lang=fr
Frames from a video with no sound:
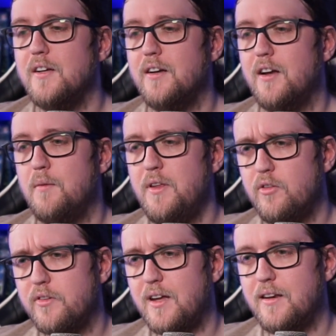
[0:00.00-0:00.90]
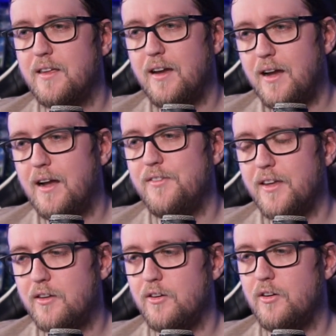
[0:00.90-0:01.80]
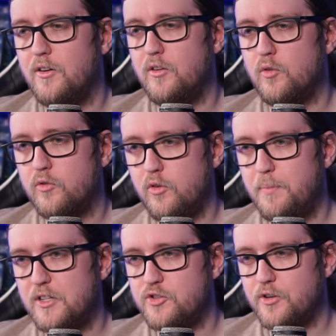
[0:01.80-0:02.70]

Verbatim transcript: Euh, mais ce sera le cas avec donc ce patch